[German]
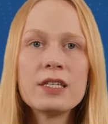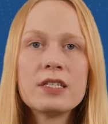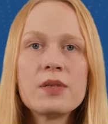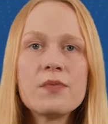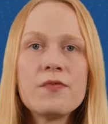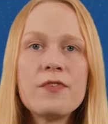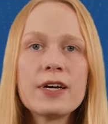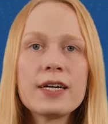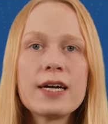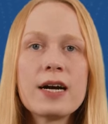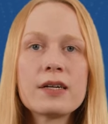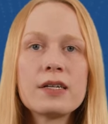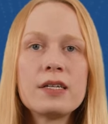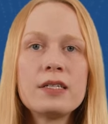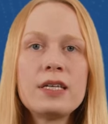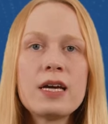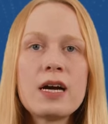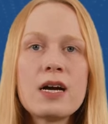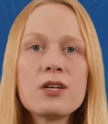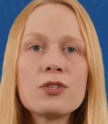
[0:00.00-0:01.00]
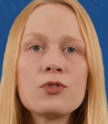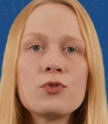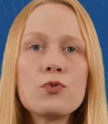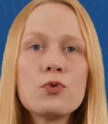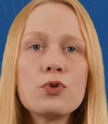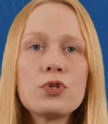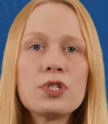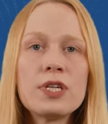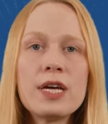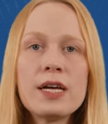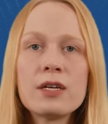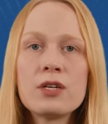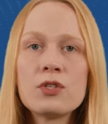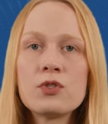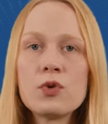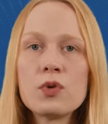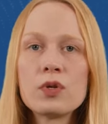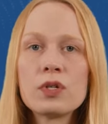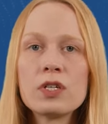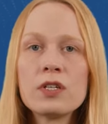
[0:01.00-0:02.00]
ist im vergangenen Jahr so schnell
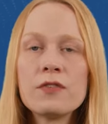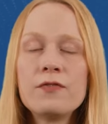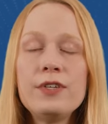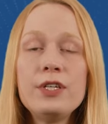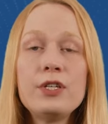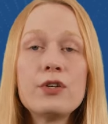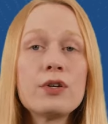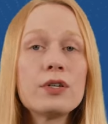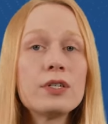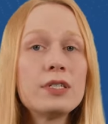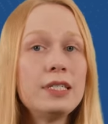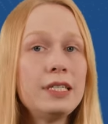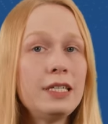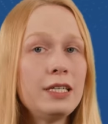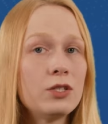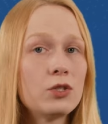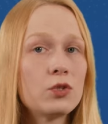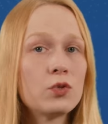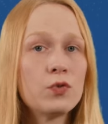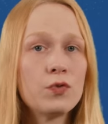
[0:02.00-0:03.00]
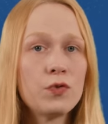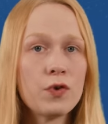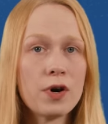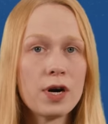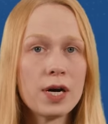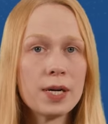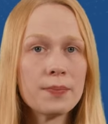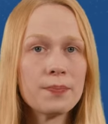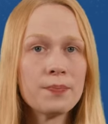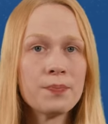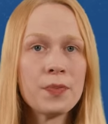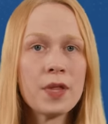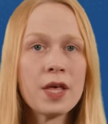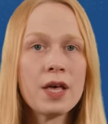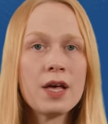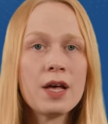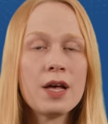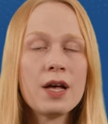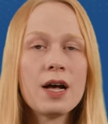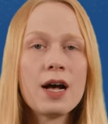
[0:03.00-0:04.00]
gesunken wie noch nie zuvor.
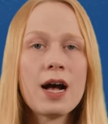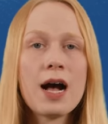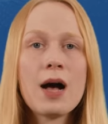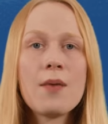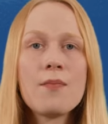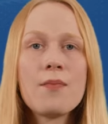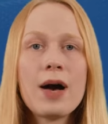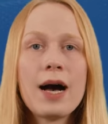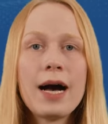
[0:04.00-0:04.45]
Am